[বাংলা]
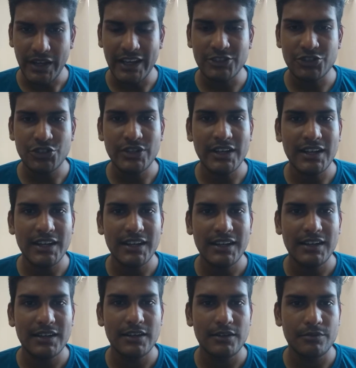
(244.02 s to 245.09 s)
একশো টাকা
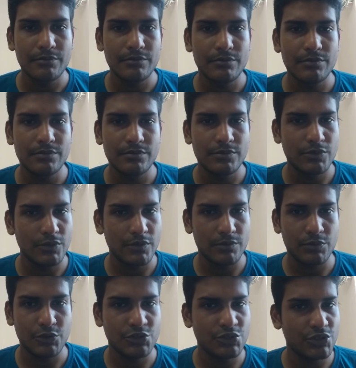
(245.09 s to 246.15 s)

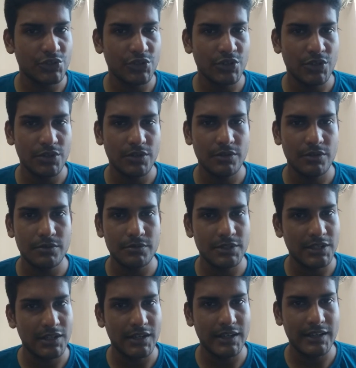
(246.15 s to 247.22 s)
পর্যন্ত
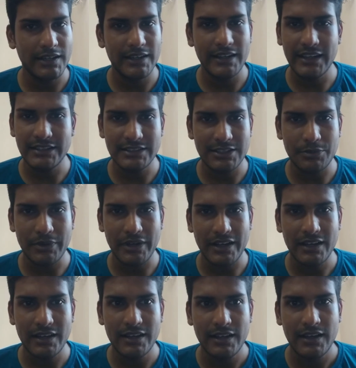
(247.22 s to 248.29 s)
নেওয়া যেতে পারে
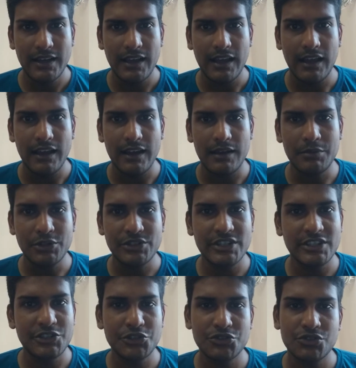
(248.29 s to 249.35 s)
এবং
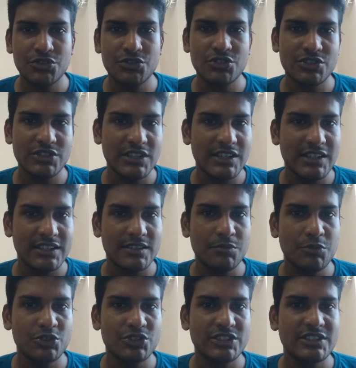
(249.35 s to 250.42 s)
তৃতীয় চতুর্থ শ্রেণীর ক্ষেত্রে
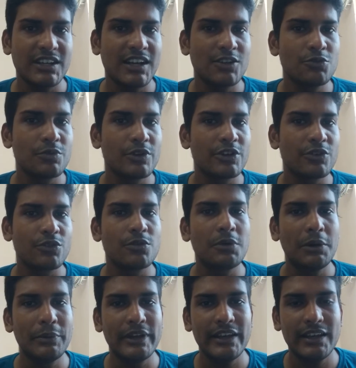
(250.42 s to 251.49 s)
পঞ্চাশ টাকার উপরে
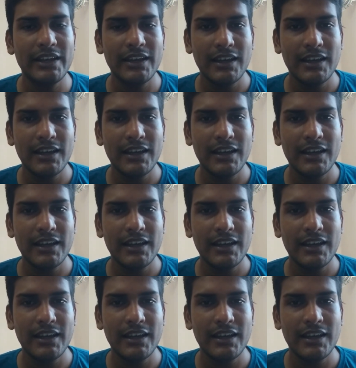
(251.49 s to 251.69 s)
কোনোভাবেই